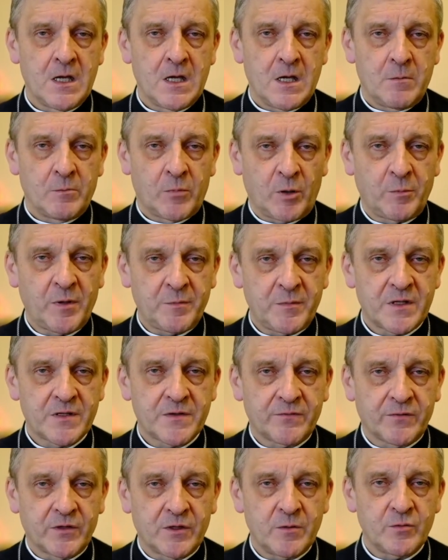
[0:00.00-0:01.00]
Problem jest w
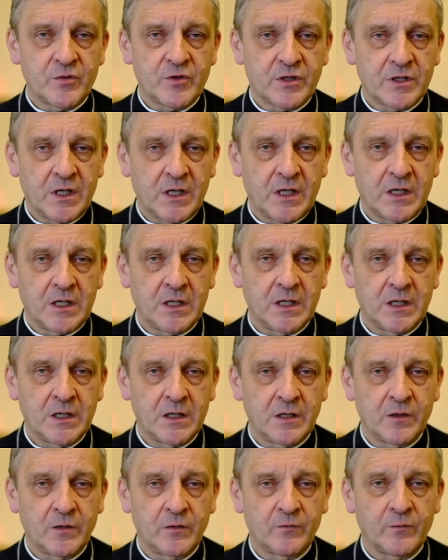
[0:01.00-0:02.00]
tym, że
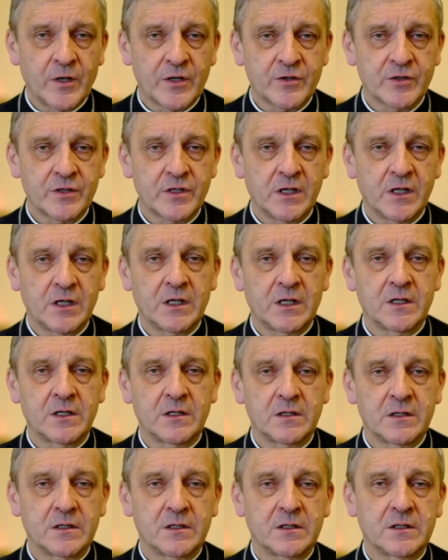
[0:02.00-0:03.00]
właśnie
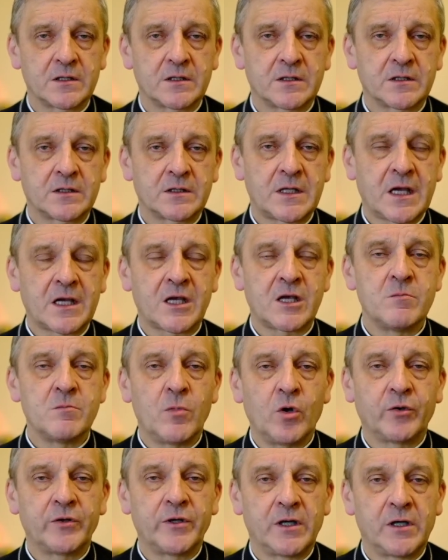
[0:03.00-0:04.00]
taki
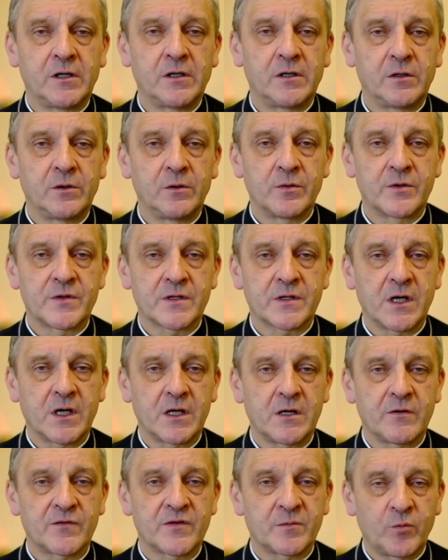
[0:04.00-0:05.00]
model
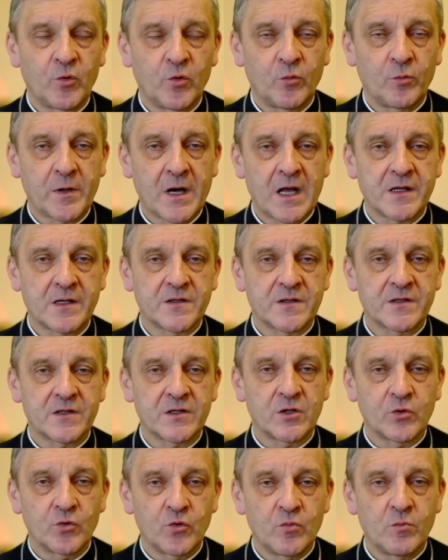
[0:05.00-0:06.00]
ludzkiej współpracy,
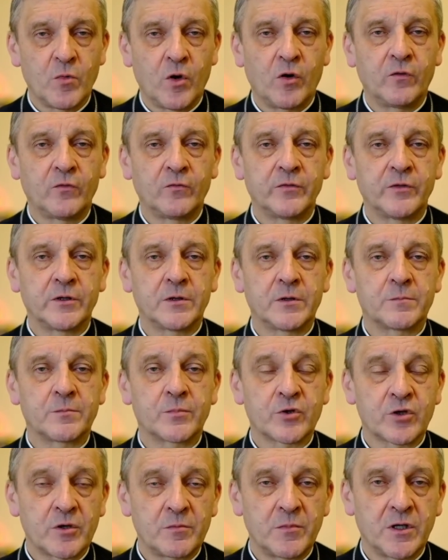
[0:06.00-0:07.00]
umowy,
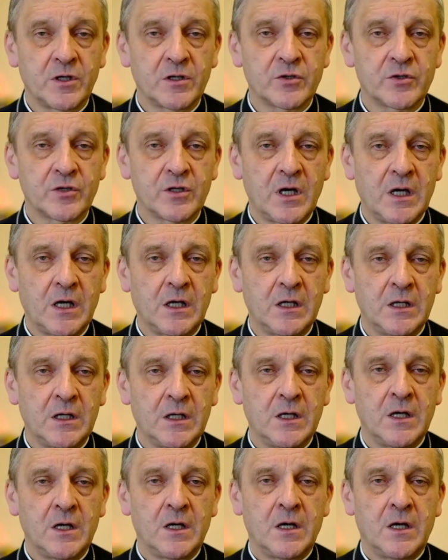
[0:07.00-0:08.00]
przymierza
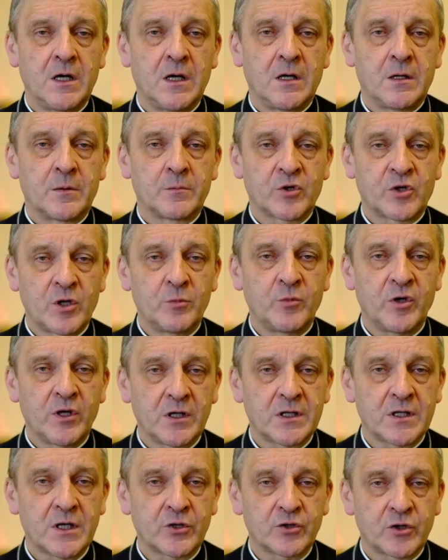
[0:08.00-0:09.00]
przyjmuje
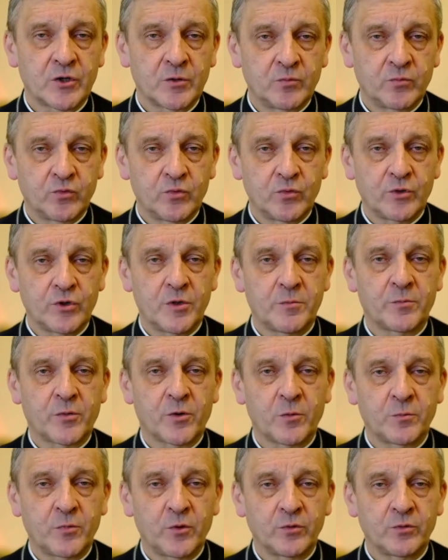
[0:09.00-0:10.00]
także Bóg i
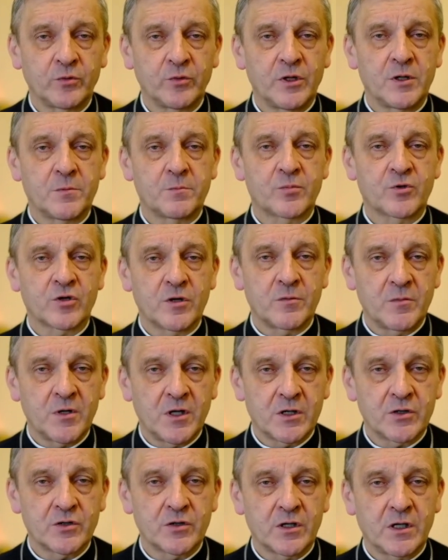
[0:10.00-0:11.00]
proponuje
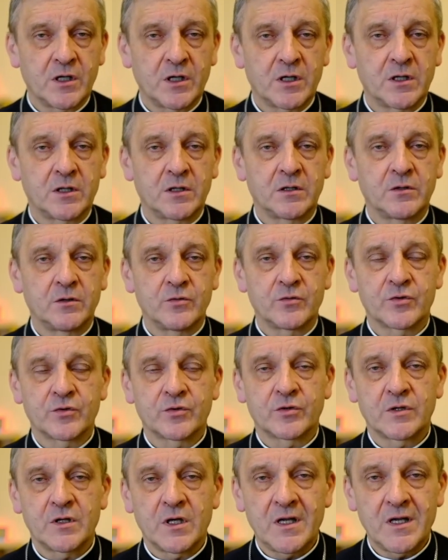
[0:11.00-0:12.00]
przymierze już
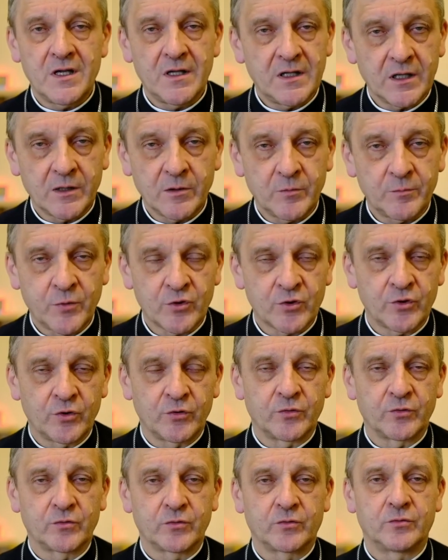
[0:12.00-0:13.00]
innego
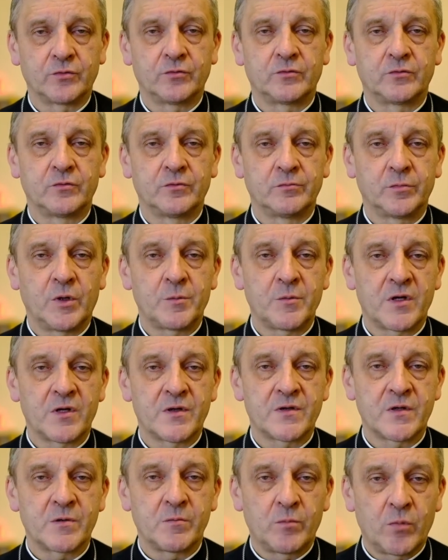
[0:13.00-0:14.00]
porządku
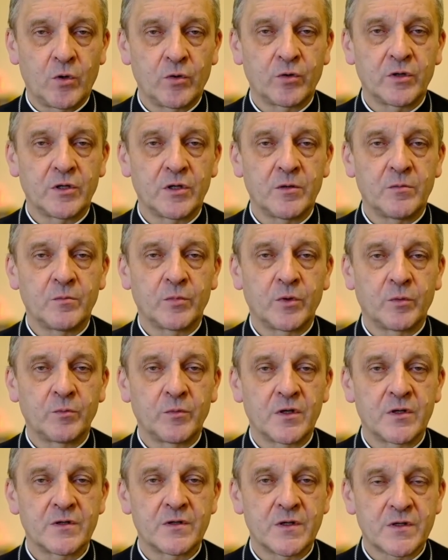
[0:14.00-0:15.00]
pomiędzy Bogiem,
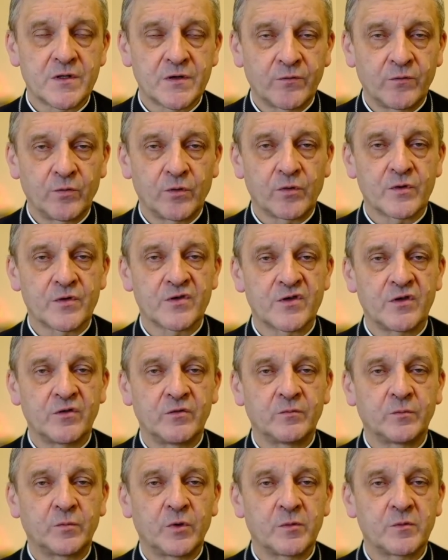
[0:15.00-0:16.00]
pomiędzy Stwórcą,
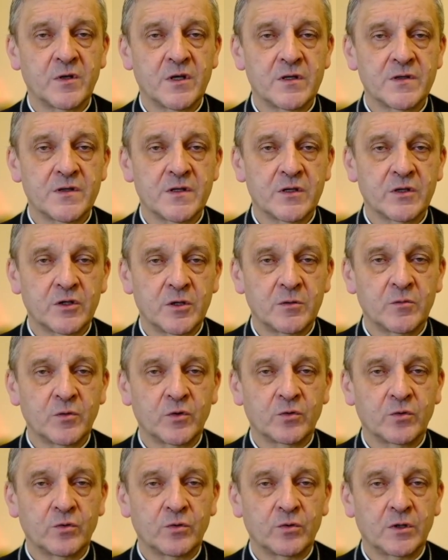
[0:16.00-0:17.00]
pomiędzy tym,
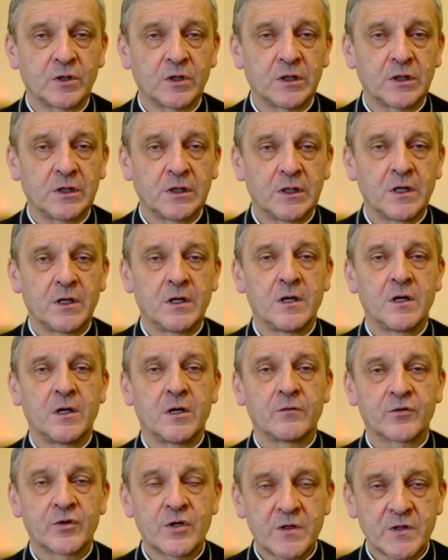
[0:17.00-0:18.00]
który
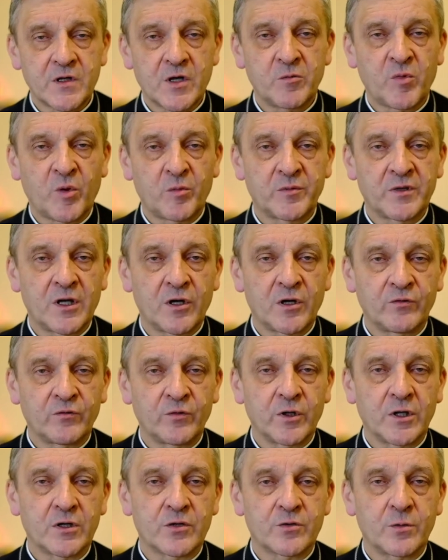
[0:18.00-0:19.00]
wszystkim
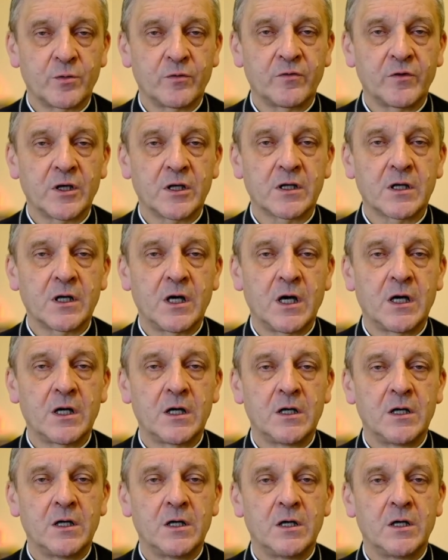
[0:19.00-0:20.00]
obdarowuje człowieka
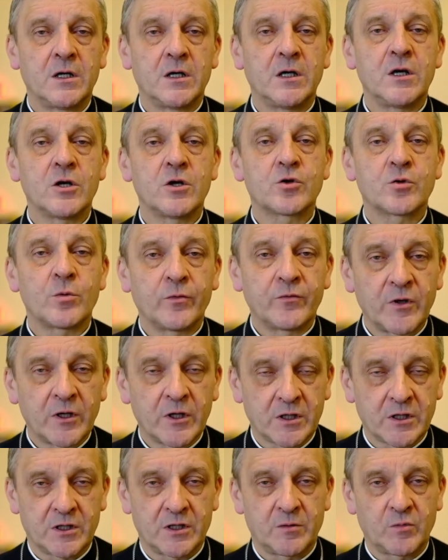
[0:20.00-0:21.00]
i
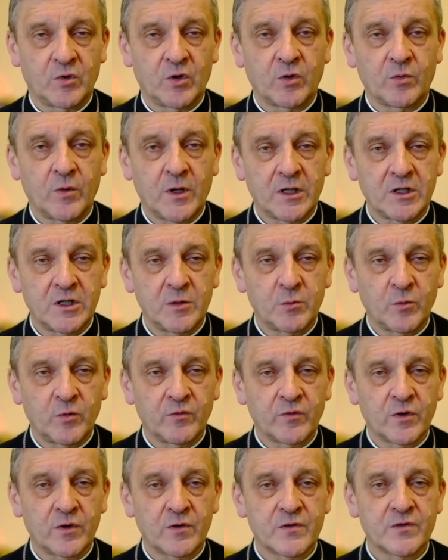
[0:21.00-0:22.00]
człowiekiem, dokładnie
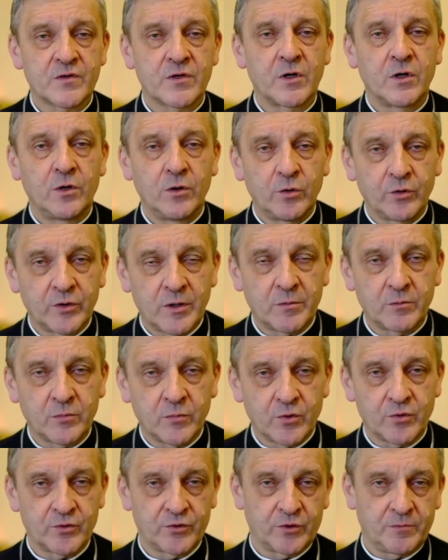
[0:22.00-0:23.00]
mówiąc, ludem
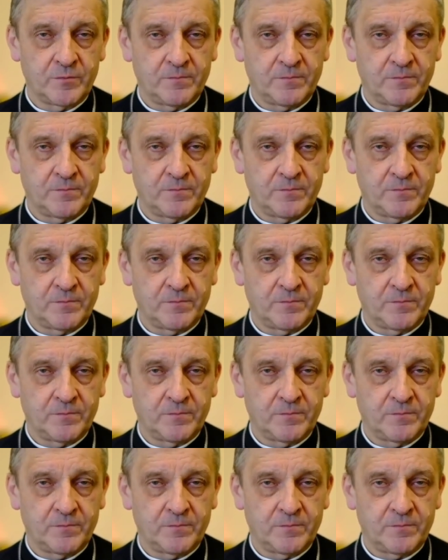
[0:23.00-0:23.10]
Bożym.